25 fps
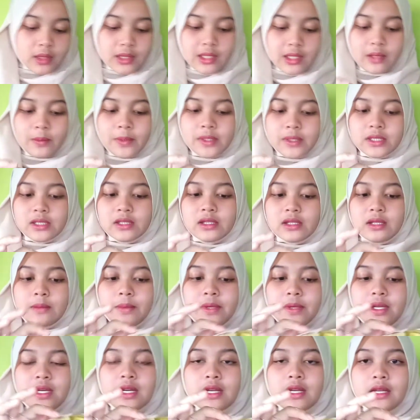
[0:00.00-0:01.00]
Tapi pas kita
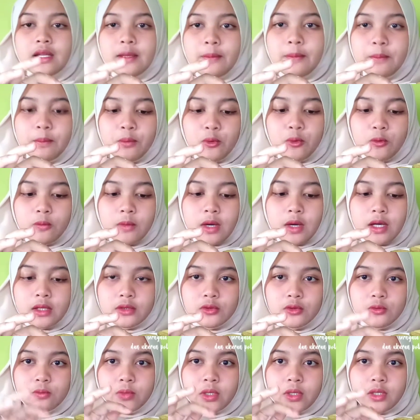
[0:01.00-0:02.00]
pegang ini empuk
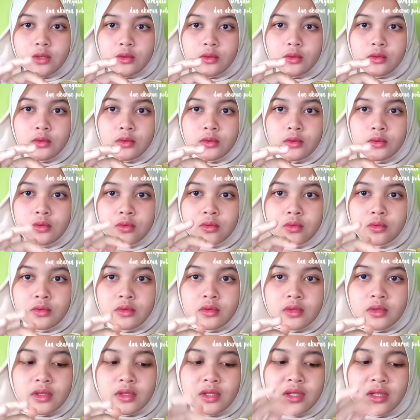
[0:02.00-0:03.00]
banget sumpah tuh.
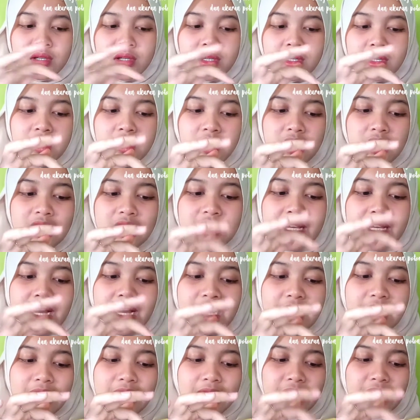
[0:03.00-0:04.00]
Ini
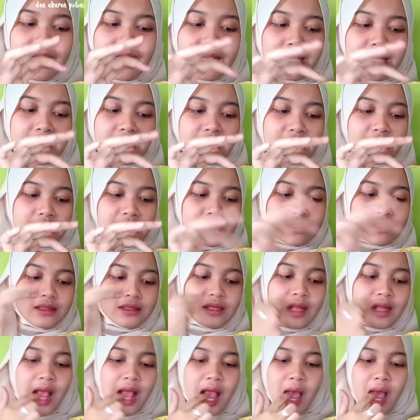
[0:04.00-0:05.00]
gagal kali ya guys.
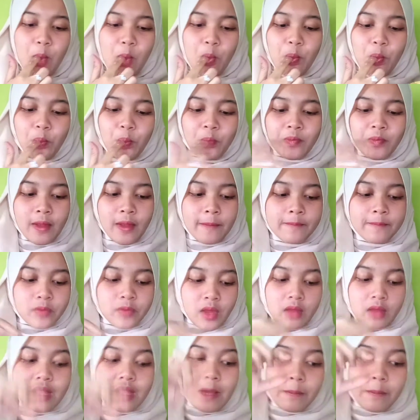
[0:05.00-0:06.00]

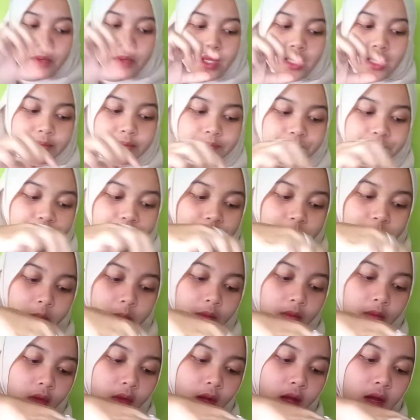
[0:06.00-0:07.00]
Tapi
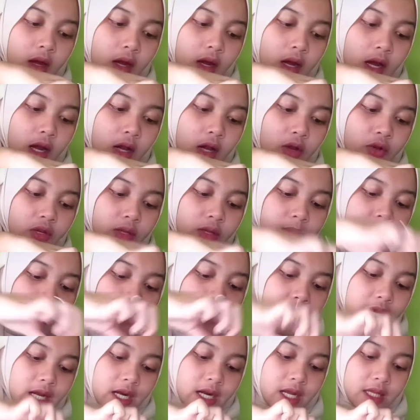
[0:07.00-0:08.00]
kalau di
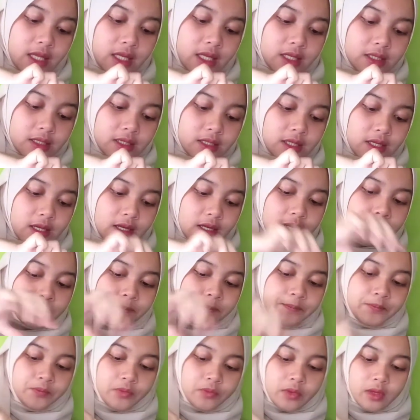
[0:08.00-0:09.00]
bagian atasnya
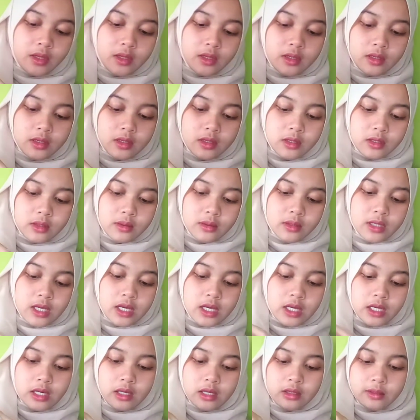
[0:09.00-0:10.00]

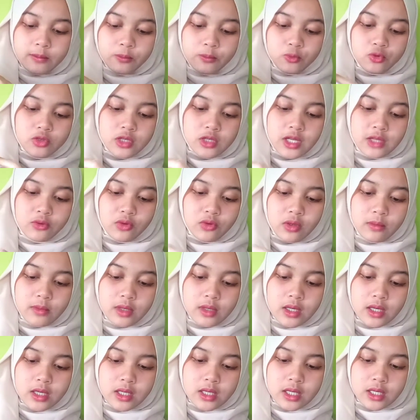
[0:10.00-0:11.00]
yang kena tepung dia tuh
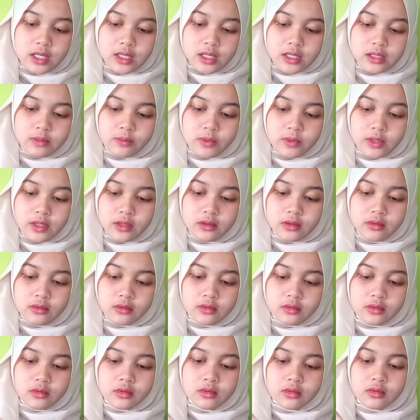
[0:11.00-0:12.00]
emang agak crispy gitu
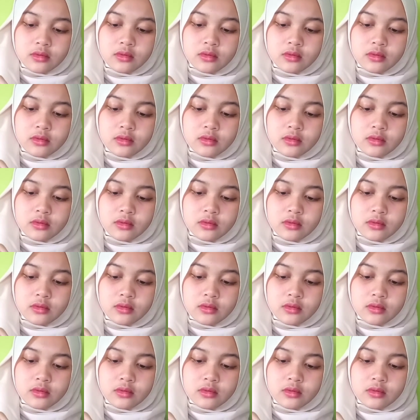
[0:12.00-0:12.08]
hmm.